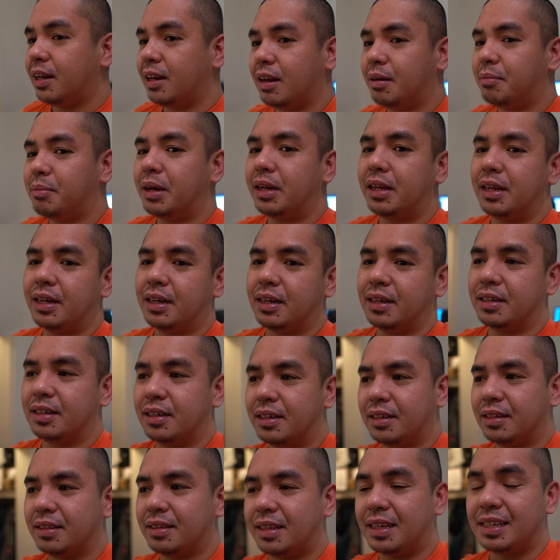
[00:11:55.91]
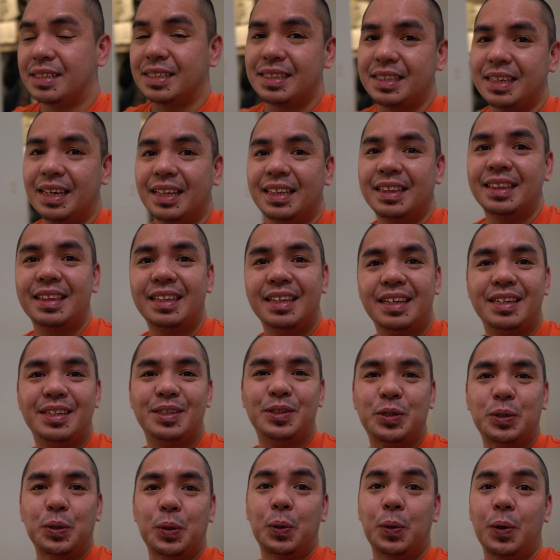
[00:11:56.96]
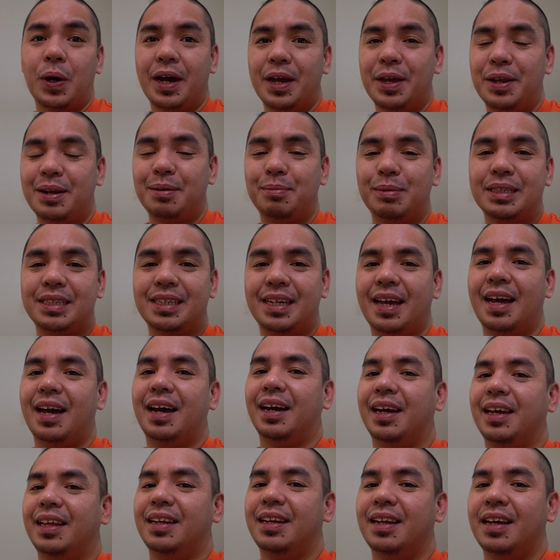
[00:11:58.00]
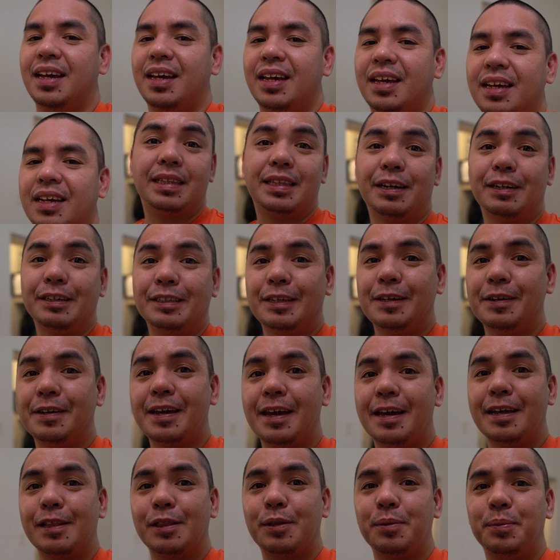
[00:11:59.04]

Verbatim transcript: laman ng test kit So ayun namin sayangin Talk to you again